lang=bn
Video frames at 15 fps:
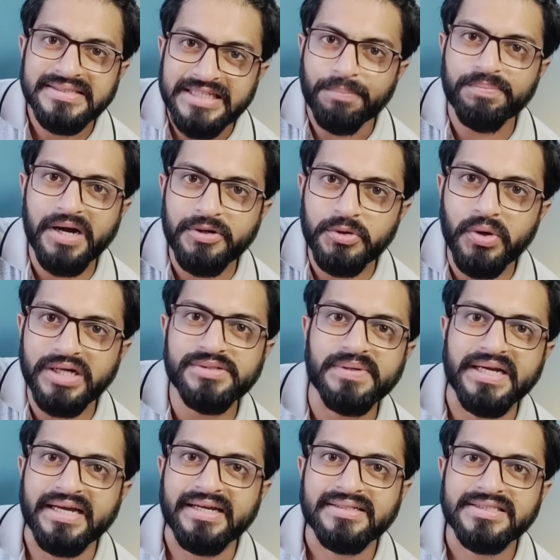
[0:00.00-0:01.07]
চ্যাপ্টার টু
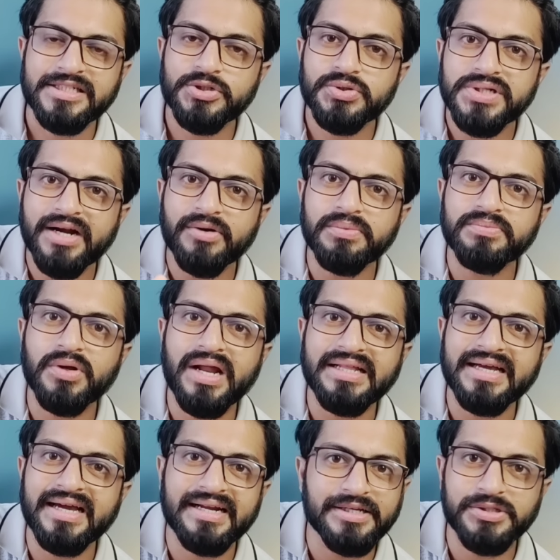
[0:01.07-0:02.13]
আসবে যিশু সেনগুপ্ত না
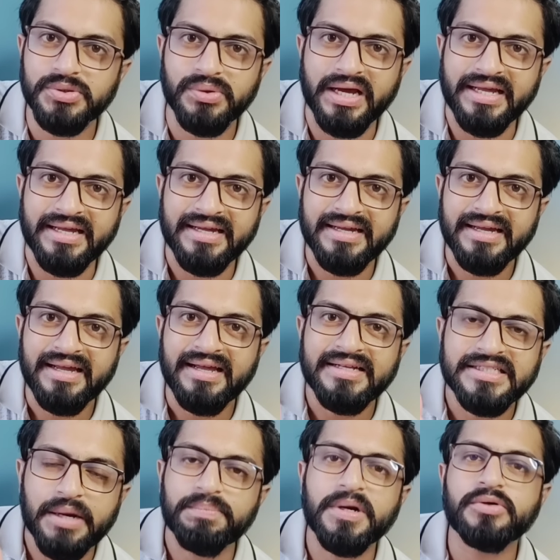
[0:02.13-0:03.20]
থাকার কিচ্ছু নাই
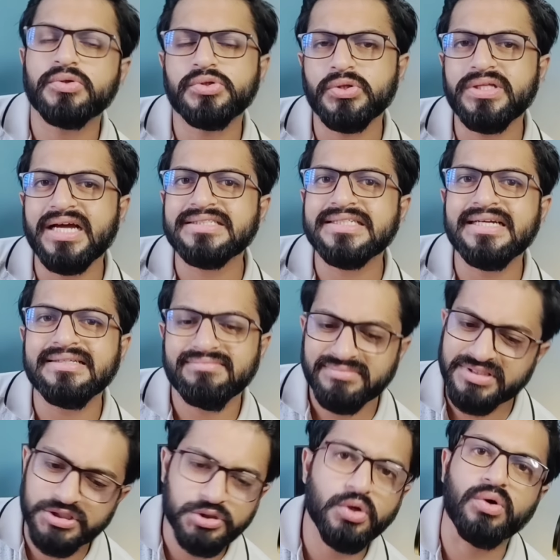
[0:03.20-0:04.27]
চ্যাপ্টার টু যদি আসে
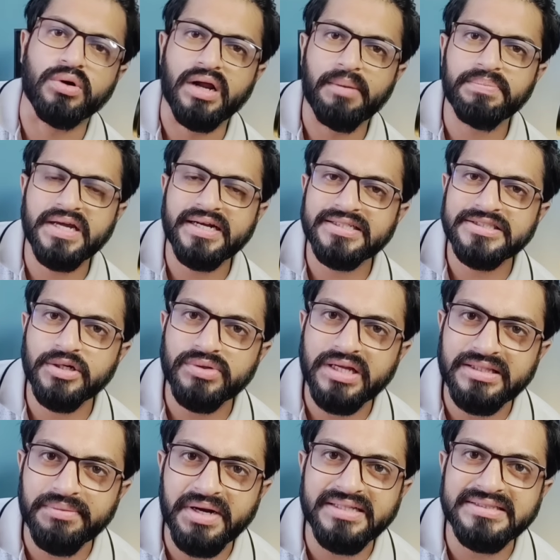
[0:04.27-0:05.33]
শিওর আপনি এটা শিওর
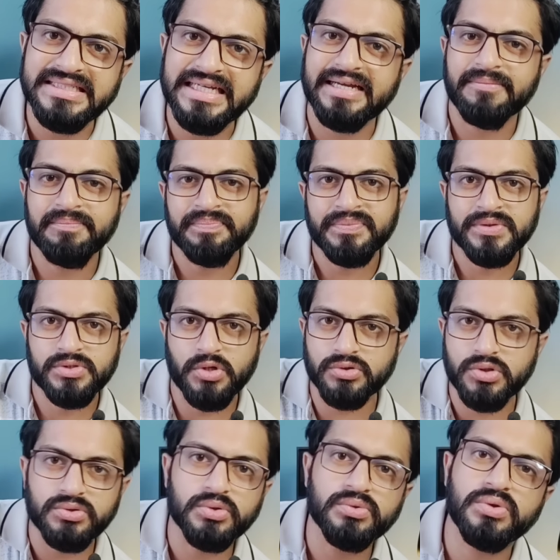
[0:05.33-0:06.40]
থাকতে পারেন যে
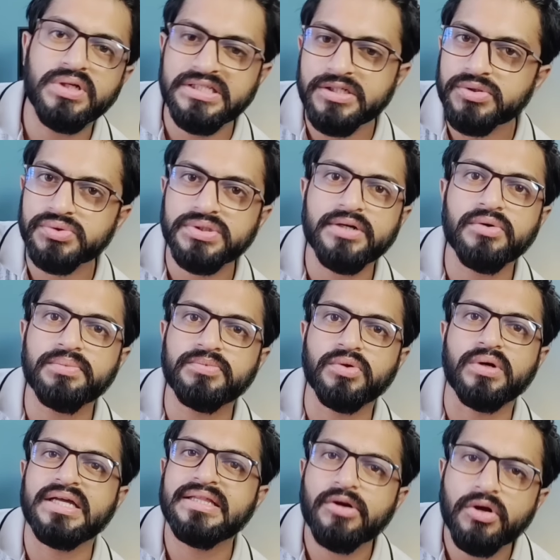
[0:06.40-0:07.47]
চঞ্চল চৌধুরী যিশু সেনগুপ্ত
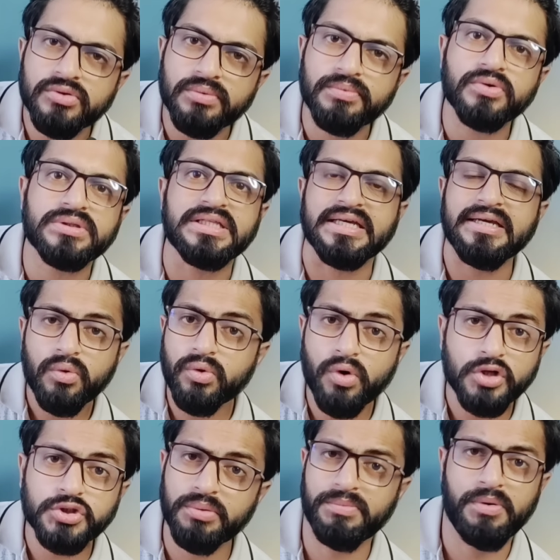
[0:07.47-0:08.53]
এদের অন্তর্ভুক্তি কোনো
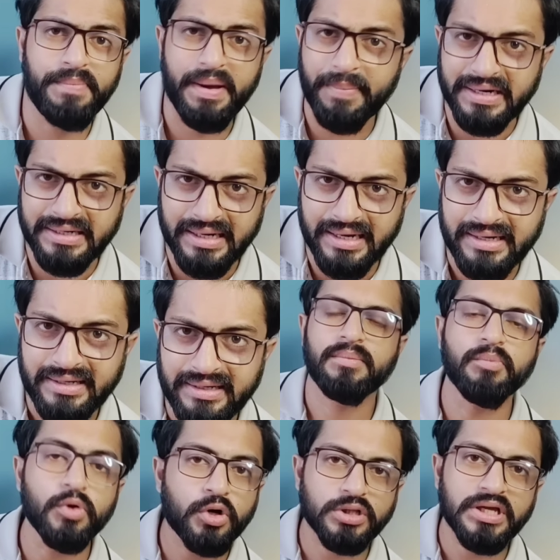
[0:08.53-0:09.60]
অসম্ভব ব্যাপার না
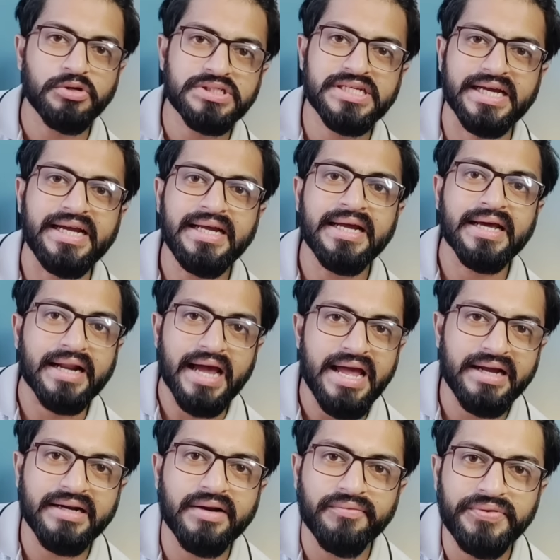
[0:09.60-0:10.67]
মূল কথা হচ্ছে
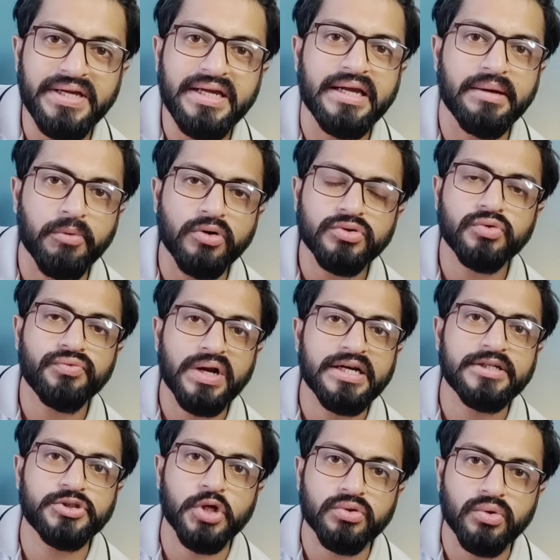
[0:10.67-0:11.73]
রায়হান রফি এবং
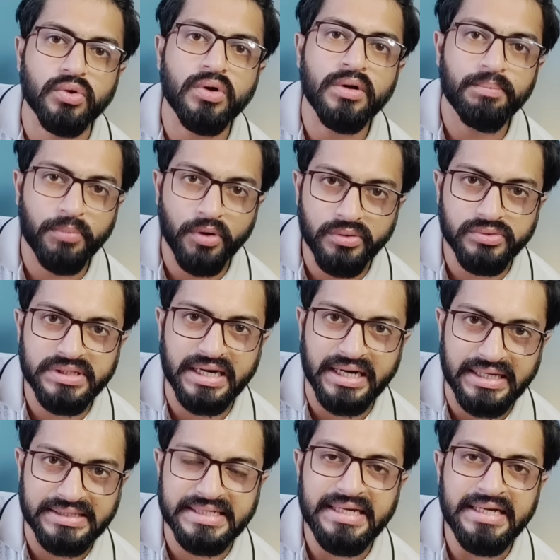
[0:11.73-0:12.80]
তুফানের যত
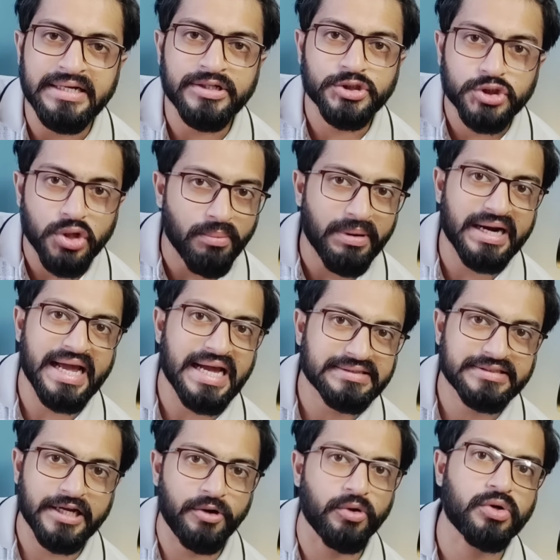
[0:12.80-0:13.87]
প্রডিউসাররা আছে সবার
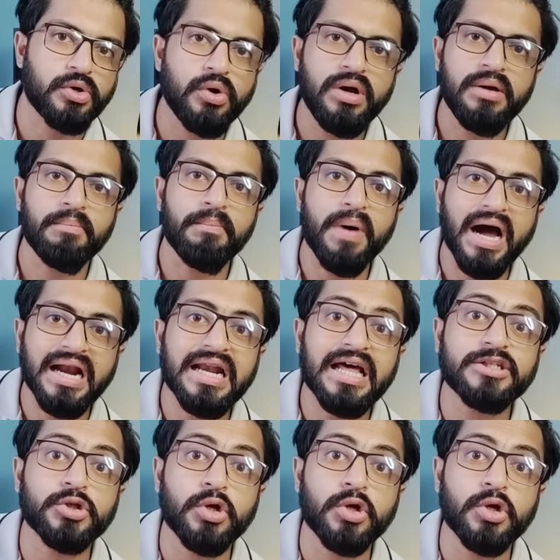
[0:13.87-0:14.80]
একটাই লক্ষ্য বাংলা